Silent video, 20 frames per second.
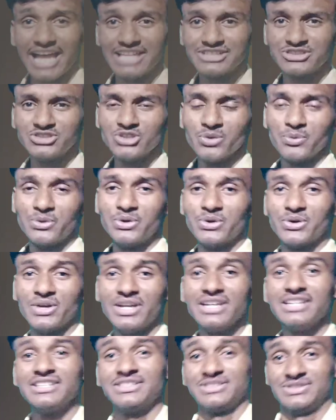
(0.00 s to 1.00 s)
आज की जो वीडियो
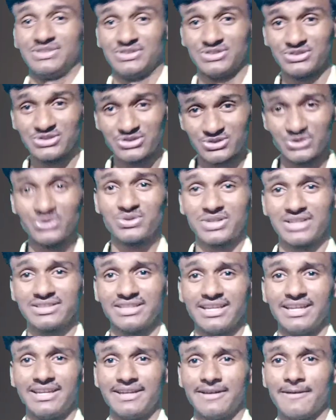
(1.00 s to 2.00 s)
है शुरू
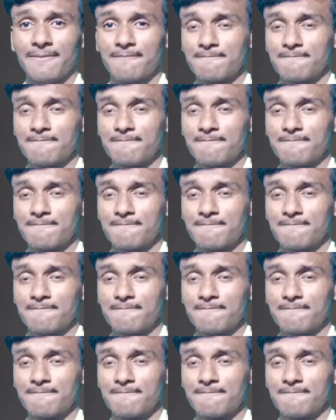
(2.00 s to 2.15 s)
करते हैं